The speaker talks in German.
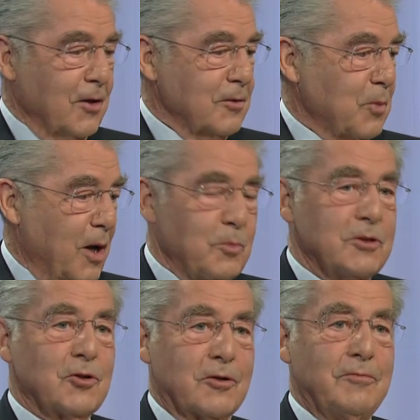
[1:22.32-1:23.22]
und manchmal
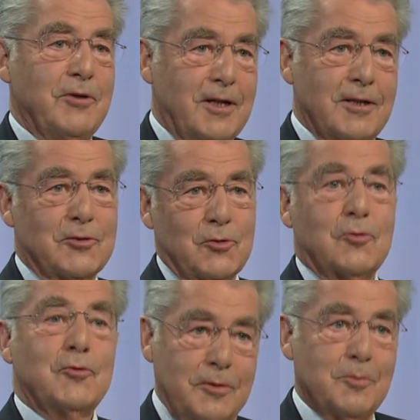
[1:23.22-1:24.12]
sage ich wirklich so
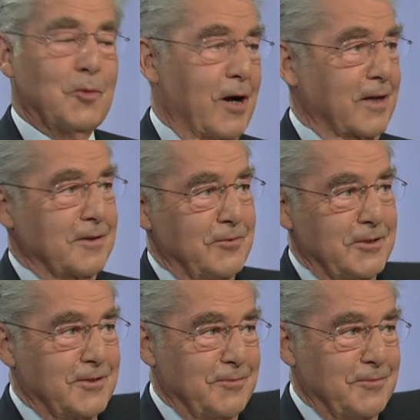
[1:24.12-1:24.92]
Guten Morgen, wie es